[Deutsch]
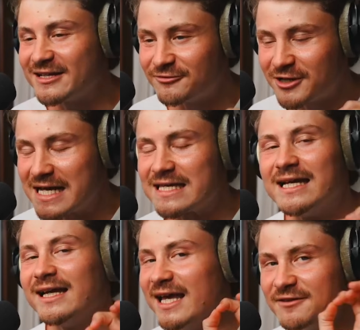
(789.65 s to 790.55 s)
Also wirklich,
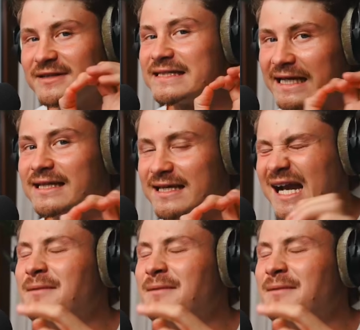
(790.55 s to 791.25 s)
ich finde es richtig geil.